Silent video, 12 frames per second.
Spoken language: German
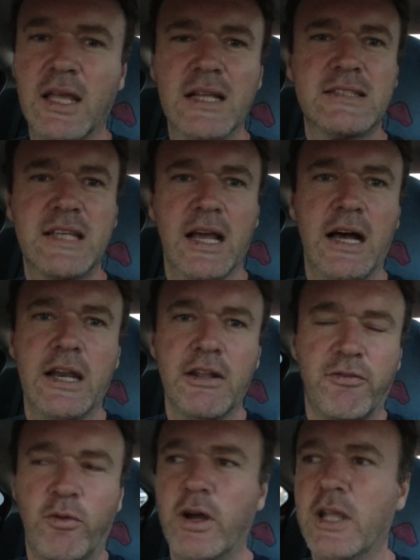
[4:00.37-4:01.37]
jetzt
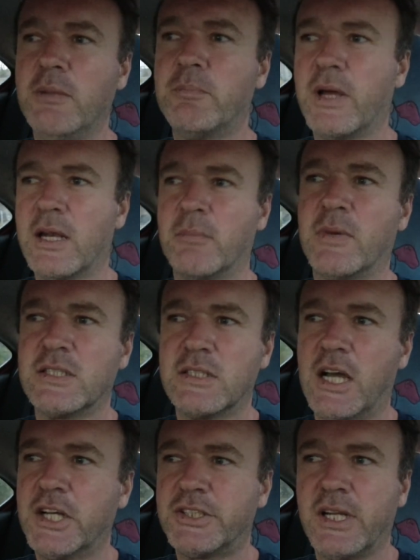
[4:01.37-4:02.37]
gerade vorhin bei der
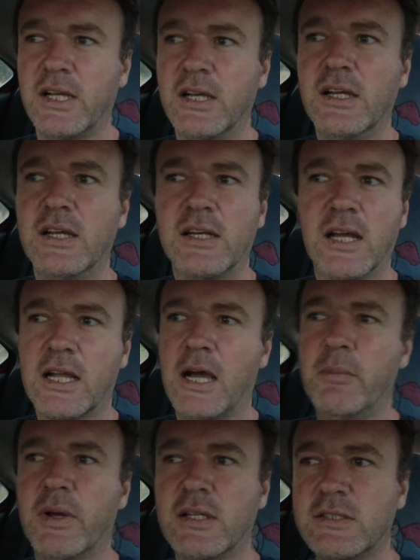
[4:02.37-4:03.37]
Massage, da
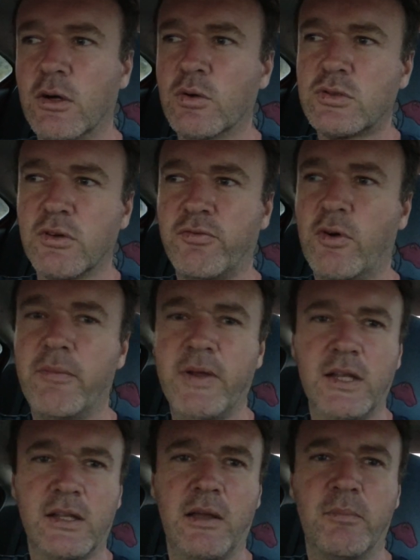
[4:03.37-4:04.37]
kam mir das auch so vor,
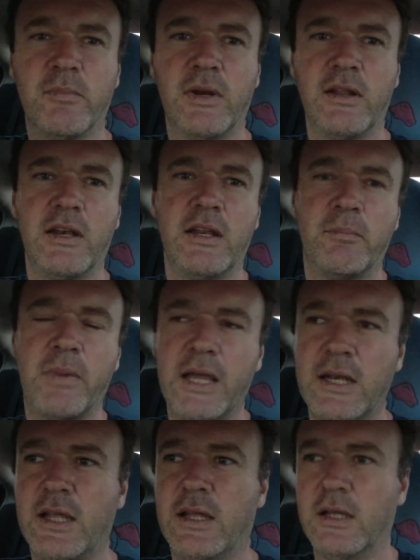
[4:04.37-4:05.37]
wenn ich eben die, die
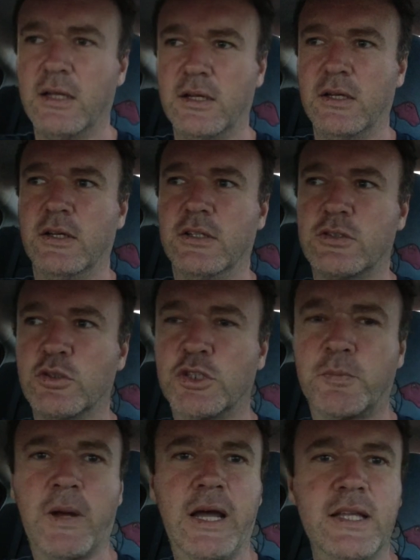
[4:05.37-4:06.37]
Beine so
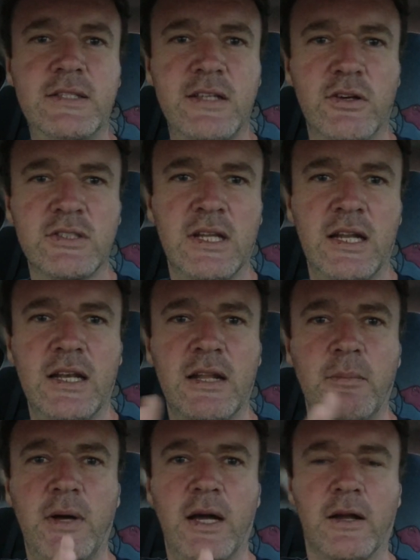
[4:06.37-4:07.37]
spreize,
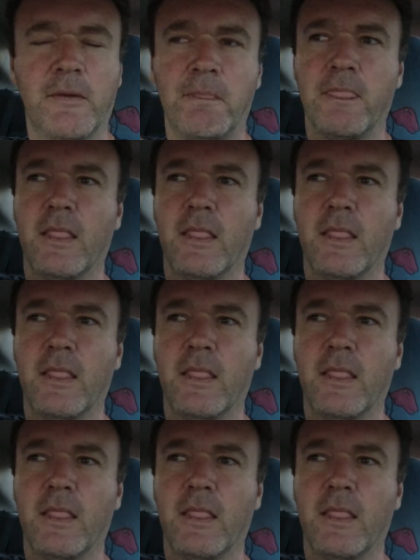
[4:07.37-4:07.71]
auseinander mache,